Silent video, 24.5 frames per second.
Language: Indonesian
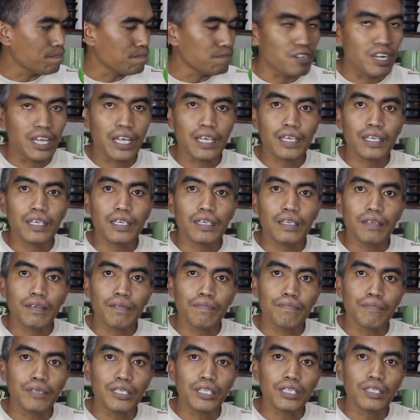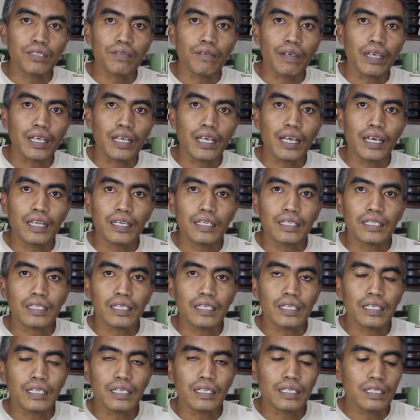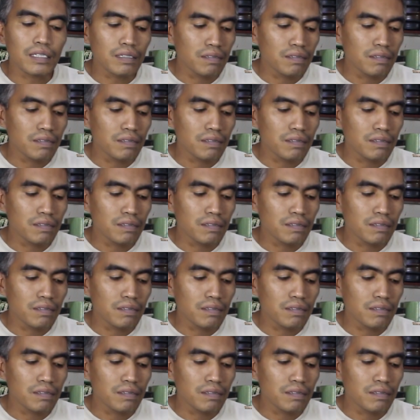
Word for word: mulai menyesuaikan ke